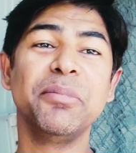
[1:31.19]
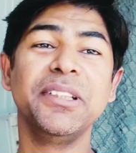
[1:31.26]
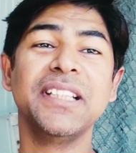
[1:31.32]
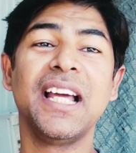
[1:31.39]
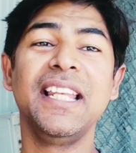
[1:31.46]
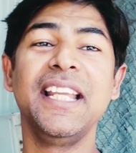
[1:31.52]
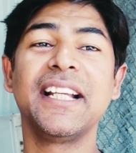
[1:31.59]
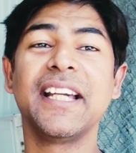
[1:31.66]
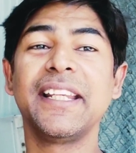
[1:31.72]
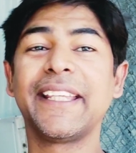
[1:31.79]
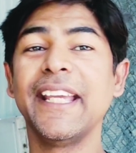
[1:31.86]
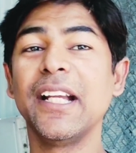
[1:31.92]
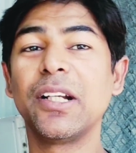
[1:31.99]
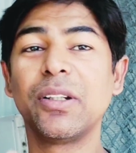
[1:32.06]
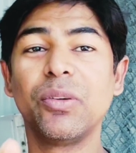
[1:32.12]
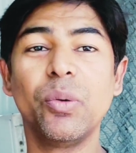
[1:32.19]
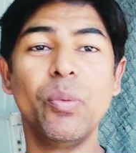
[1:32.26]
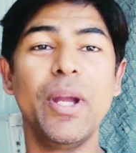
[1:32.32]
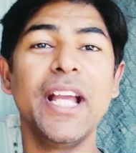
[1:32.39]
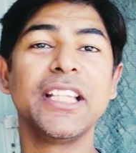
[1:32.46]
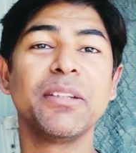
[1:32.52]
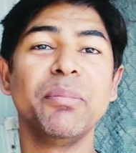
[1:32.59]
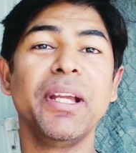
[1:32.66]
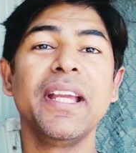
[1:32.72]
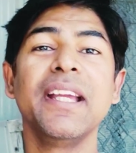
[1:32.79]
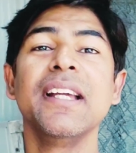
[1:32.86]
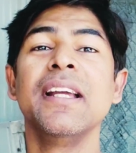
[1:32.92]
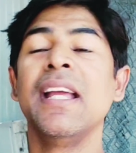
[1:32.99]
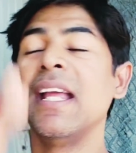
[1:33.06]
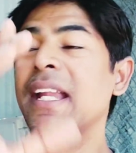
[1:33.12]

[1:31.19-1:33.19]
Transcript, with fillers: वीज़ा लेकर के कुवैत में